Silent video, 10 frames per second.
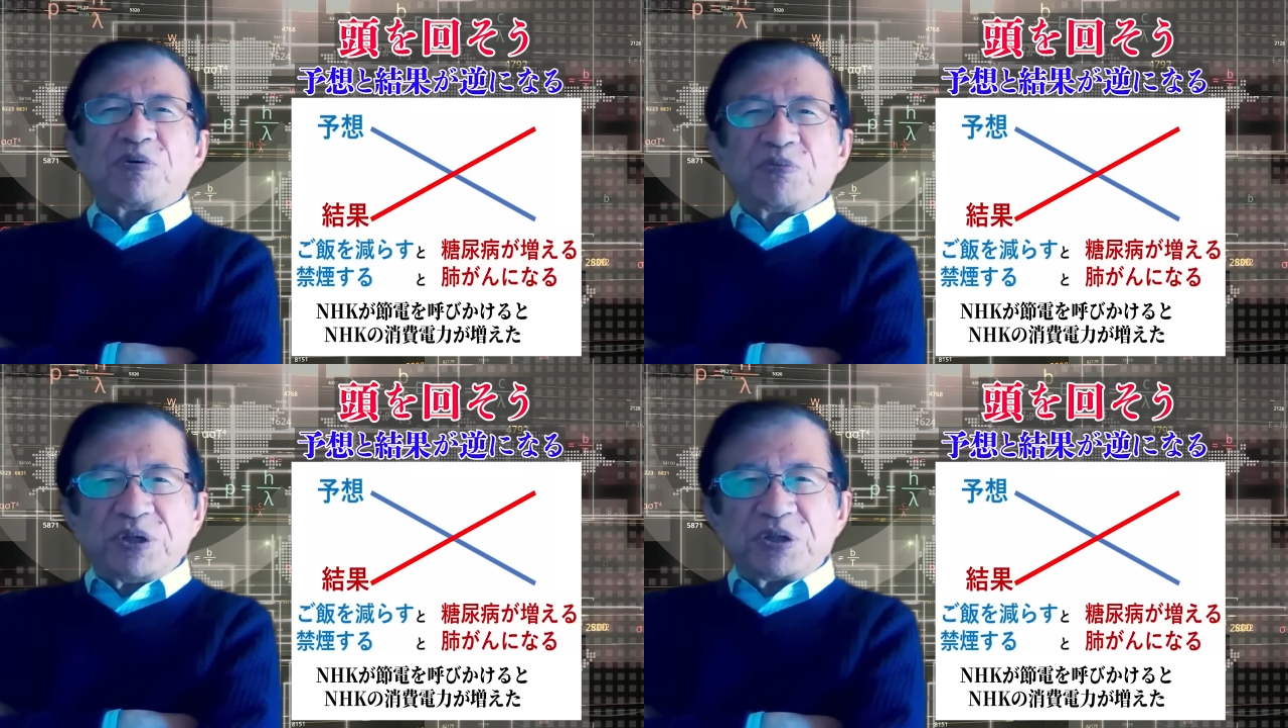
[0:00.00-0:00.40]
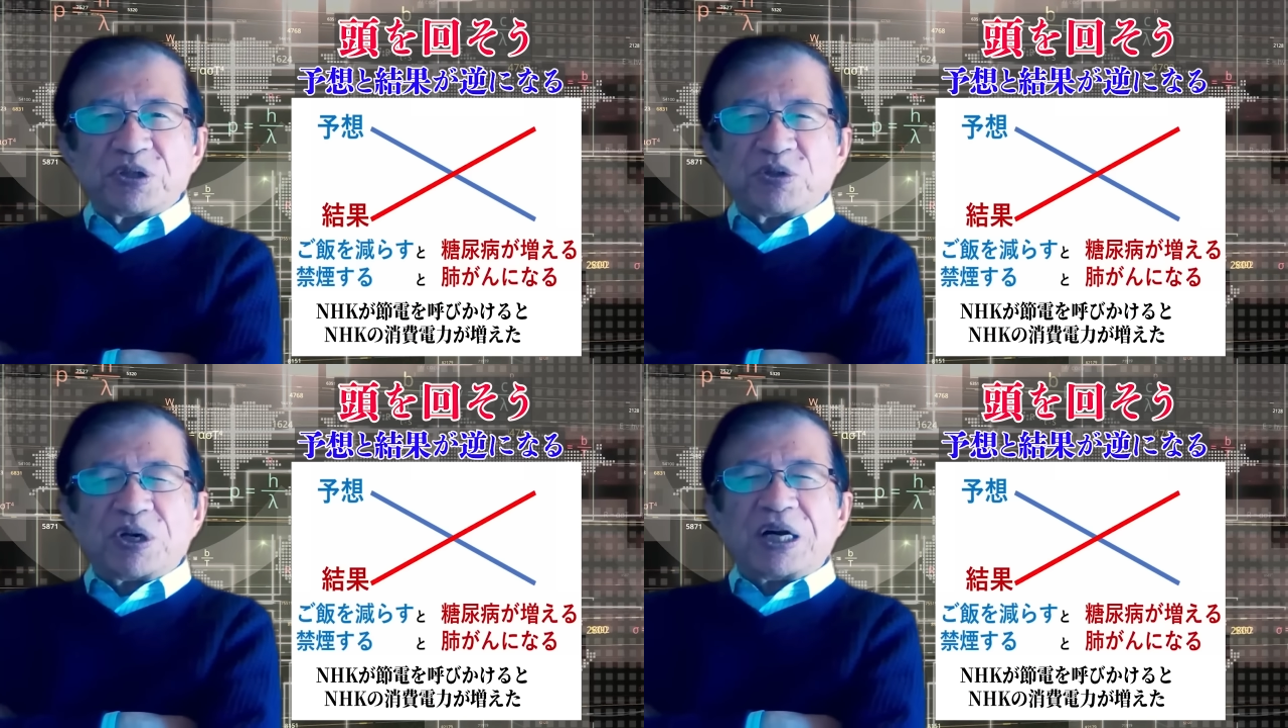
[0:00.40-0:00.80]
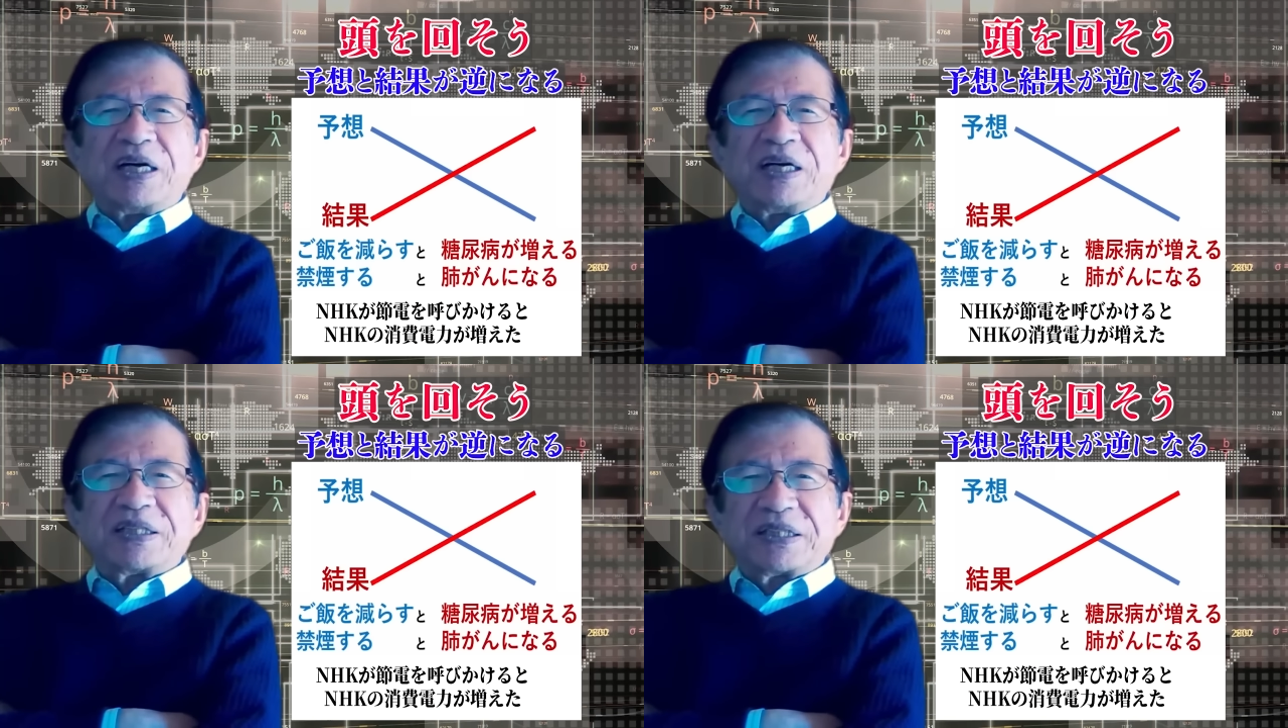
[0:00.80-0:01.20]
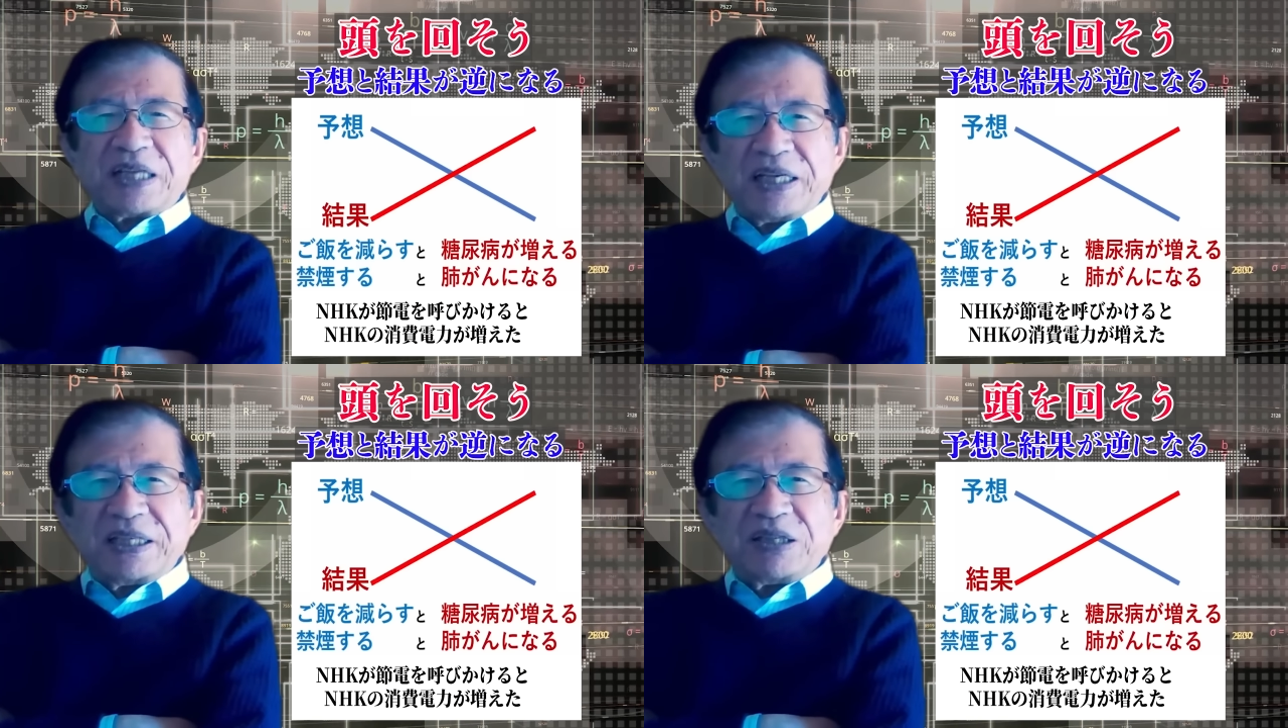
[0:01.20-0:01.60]
ウイルスとか
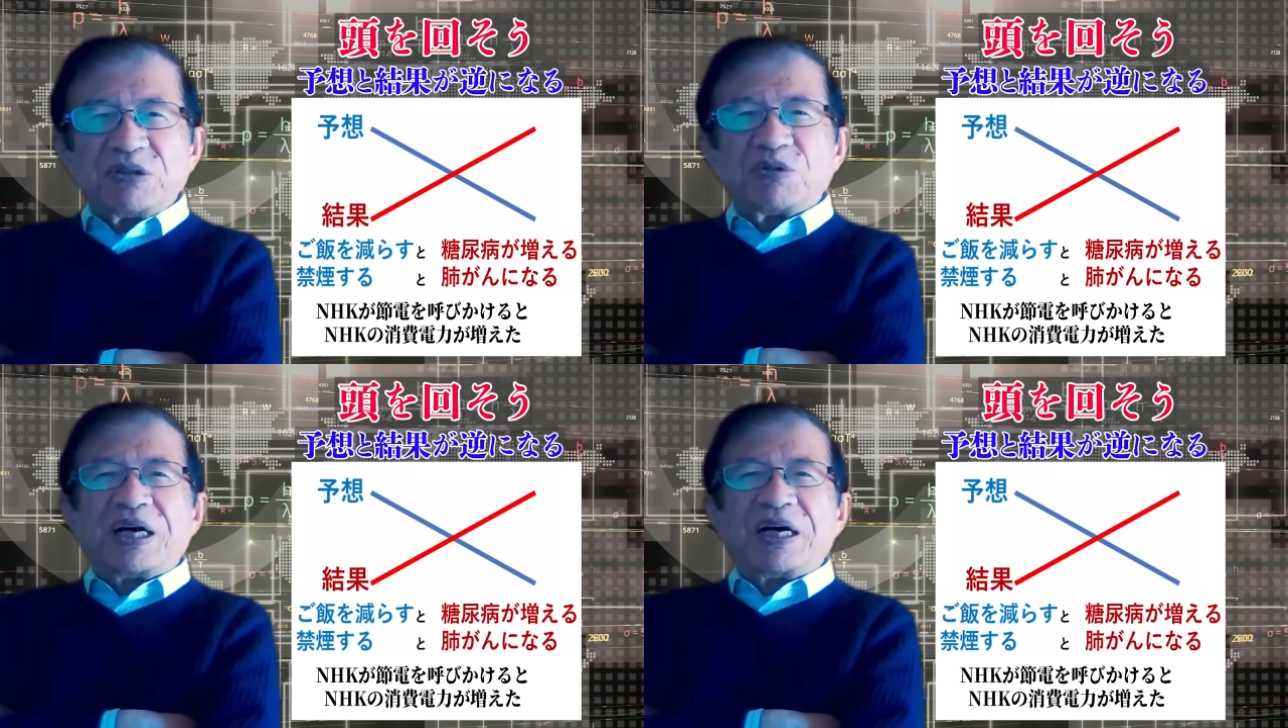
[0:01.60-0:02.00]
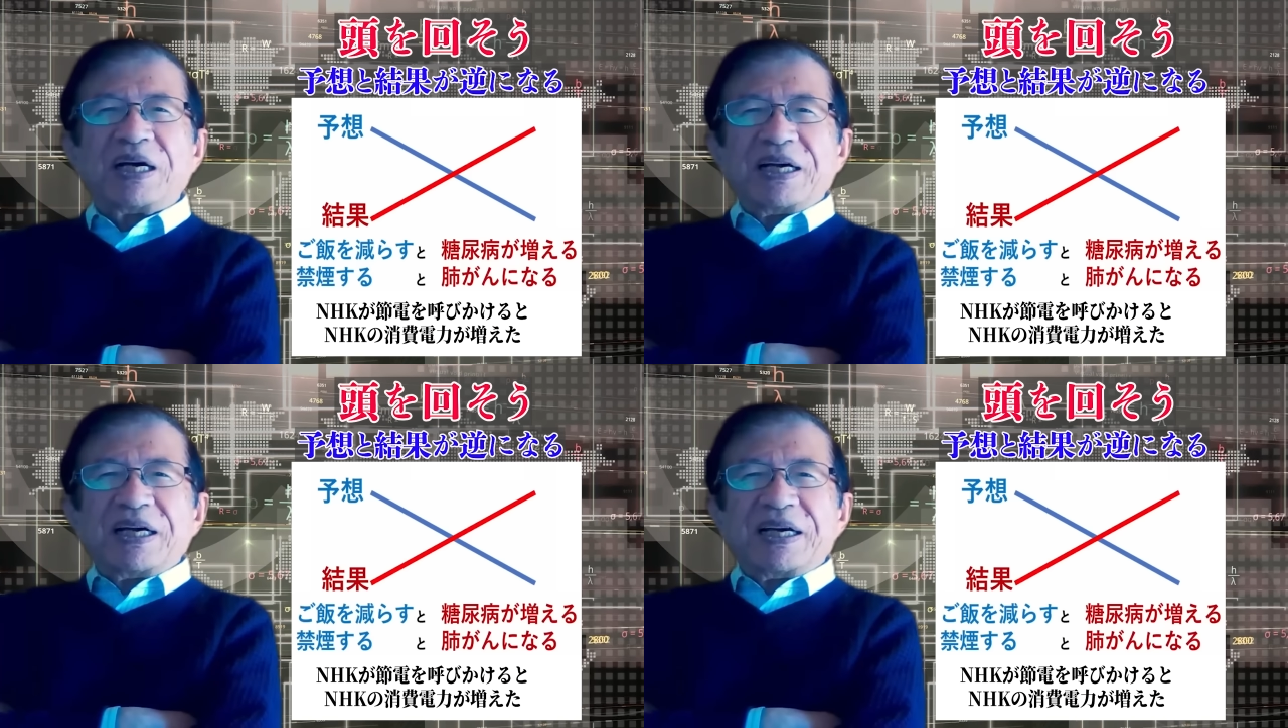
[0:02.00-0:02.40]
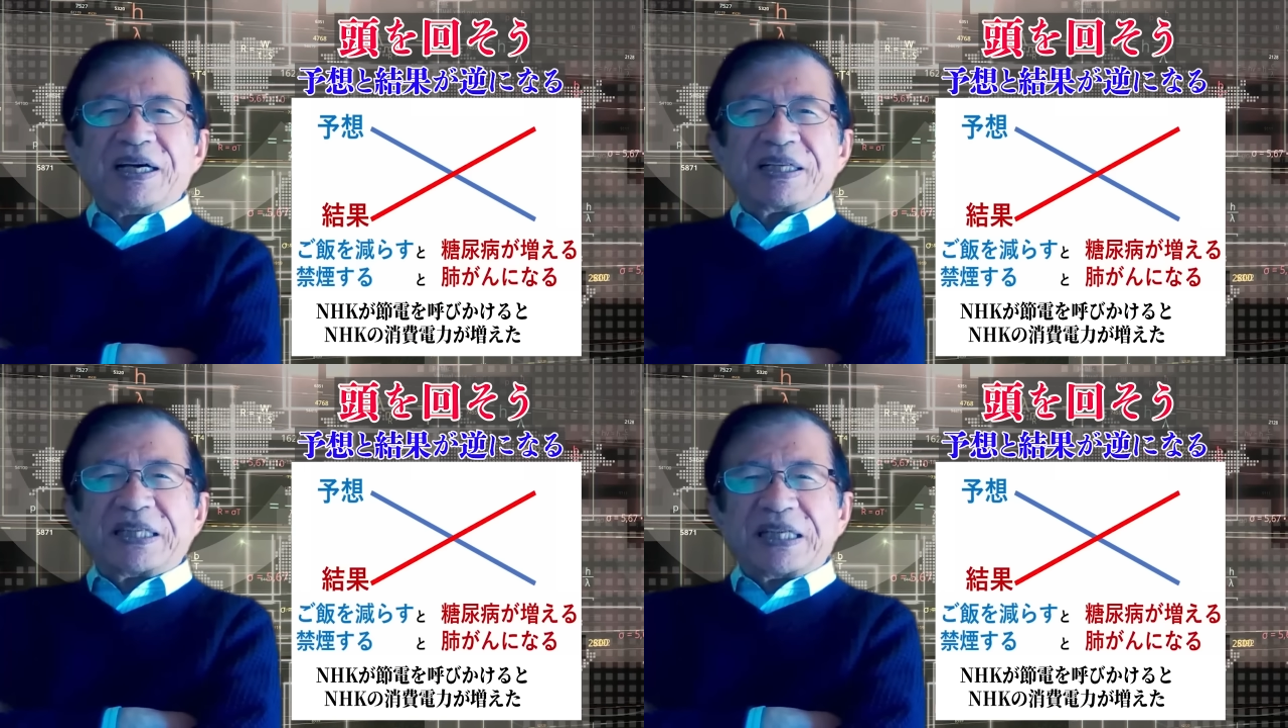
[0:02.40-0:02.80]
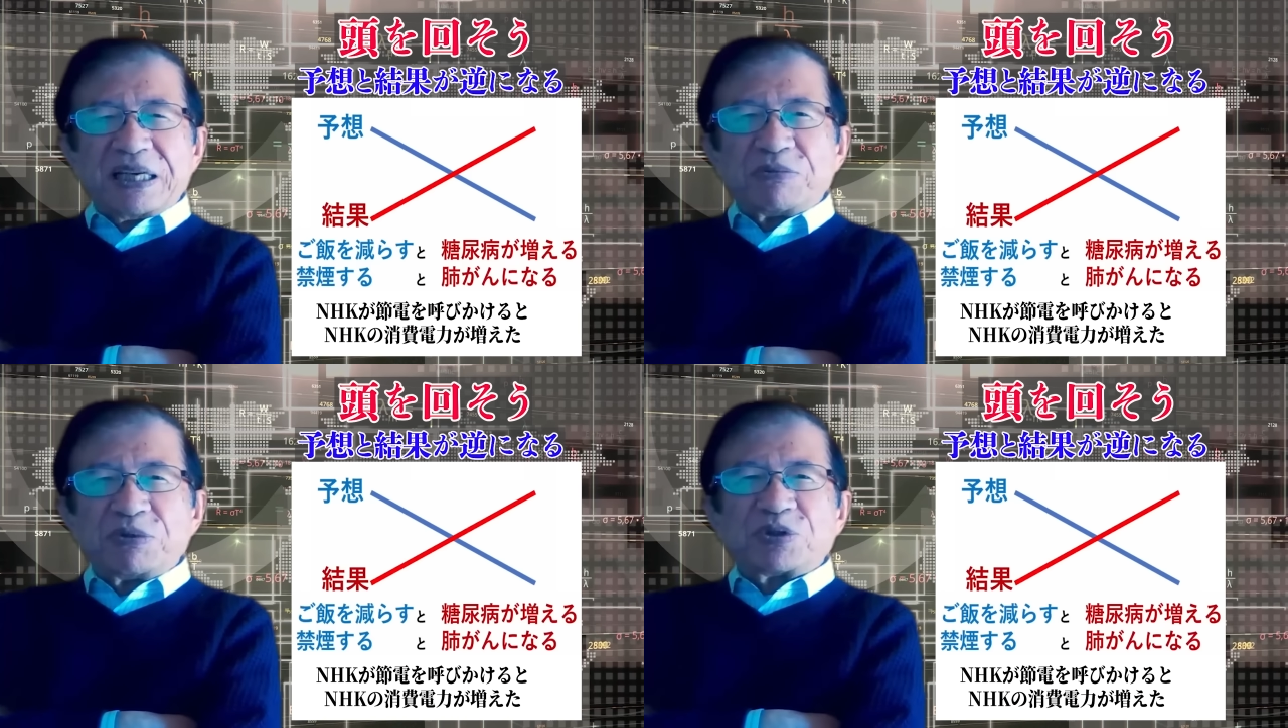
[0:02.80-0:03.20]
細菌とかえ汚
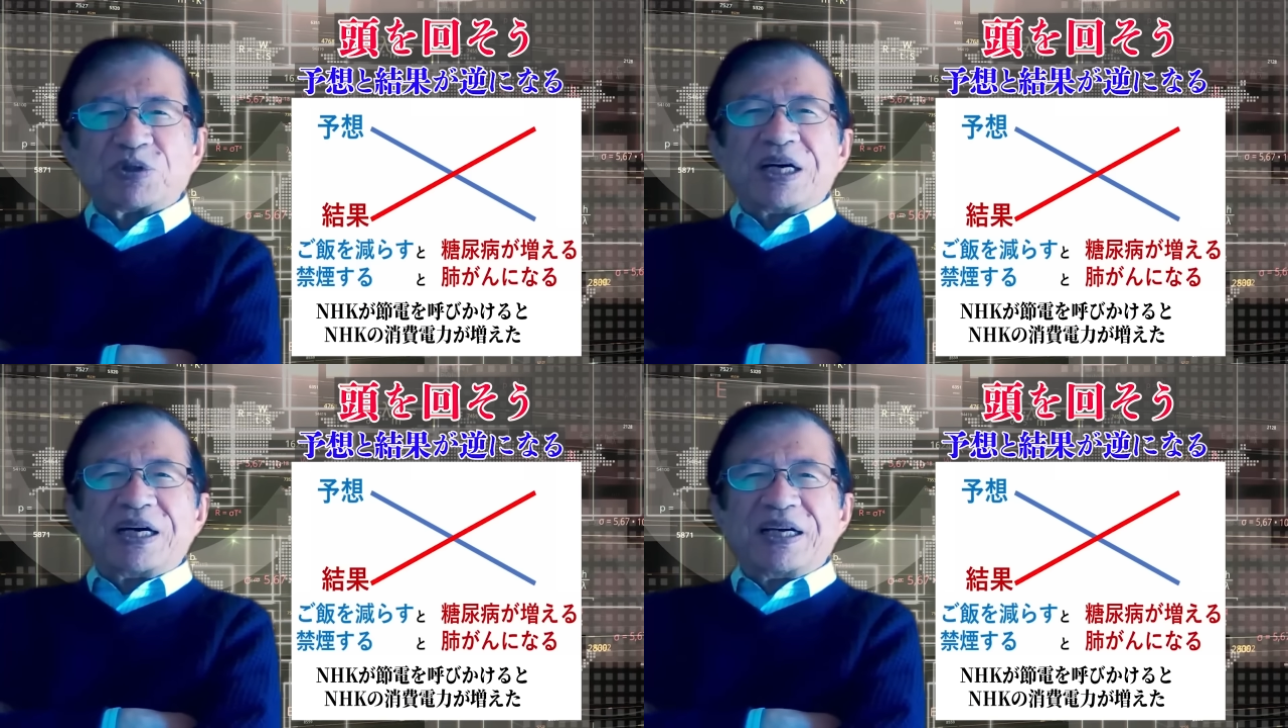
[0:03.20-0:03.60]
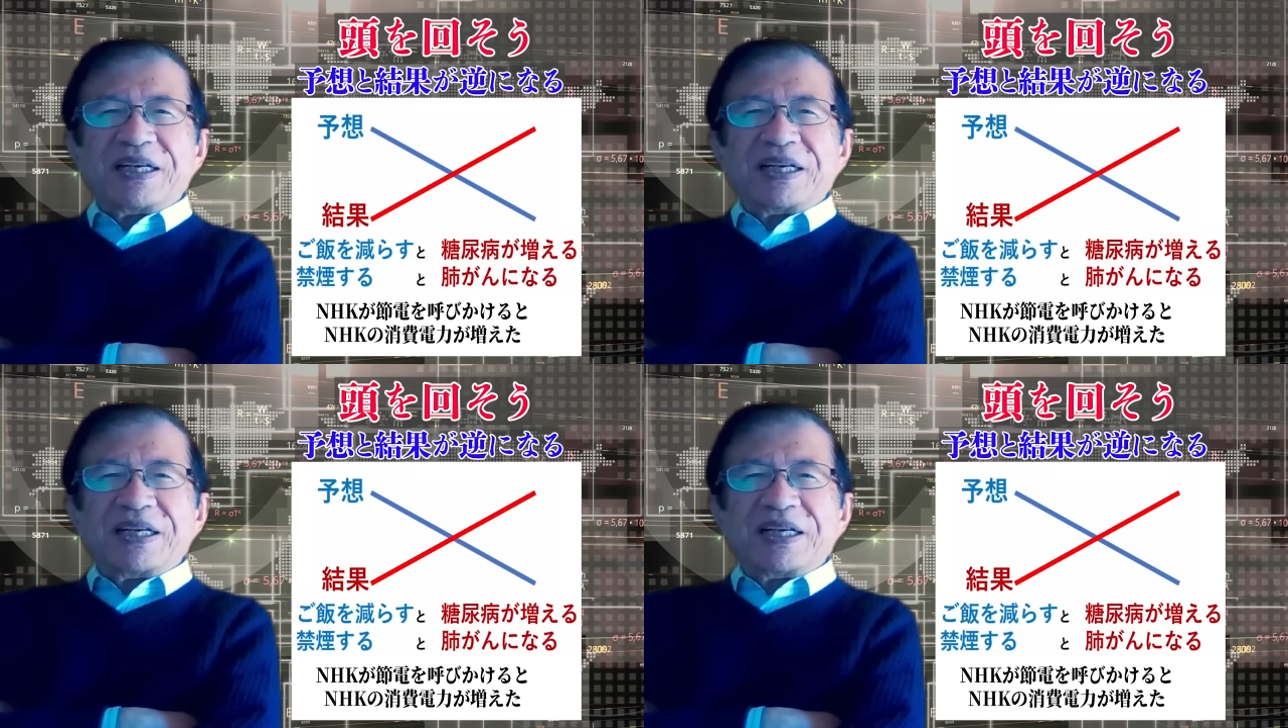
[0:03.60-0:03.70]
いもんとか、